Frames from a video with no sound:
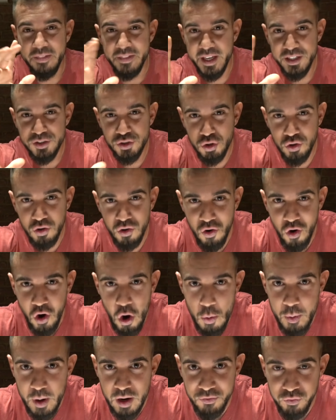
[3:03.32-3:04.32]
De hecho,
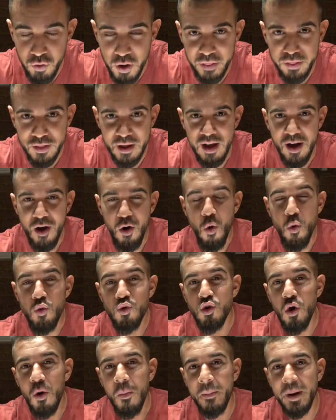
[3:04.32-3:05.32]
cobra fuerza
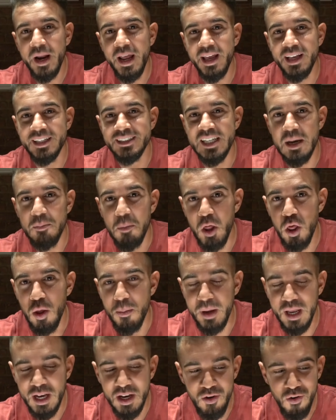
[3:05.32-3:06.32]
un hombre llamado
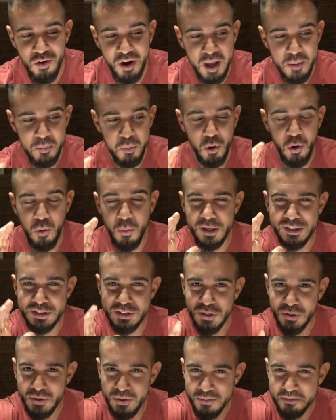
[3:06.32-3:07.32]
Emilio que por lo
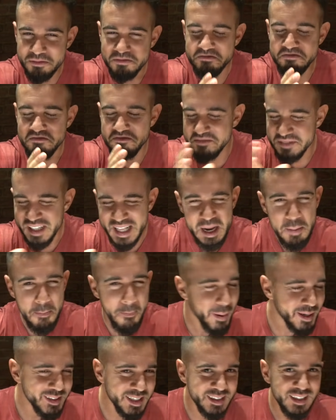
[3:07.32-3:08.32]
visto tiene
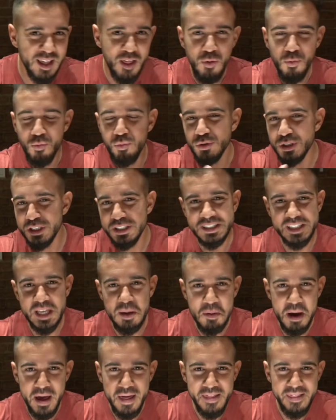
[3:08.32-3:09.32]
patentado un
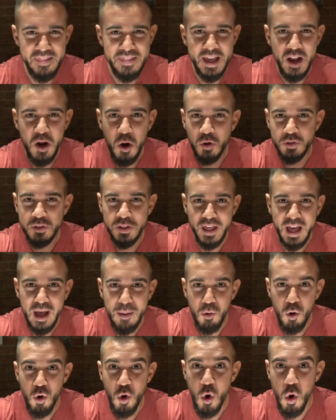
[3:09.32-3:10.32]
sistema de corte de
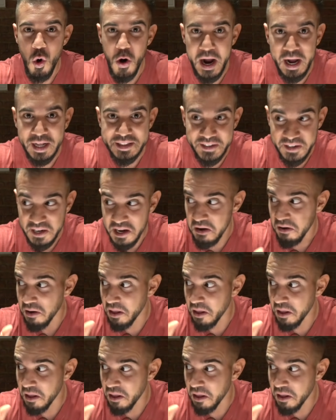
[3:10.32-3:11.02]
jamón con katana.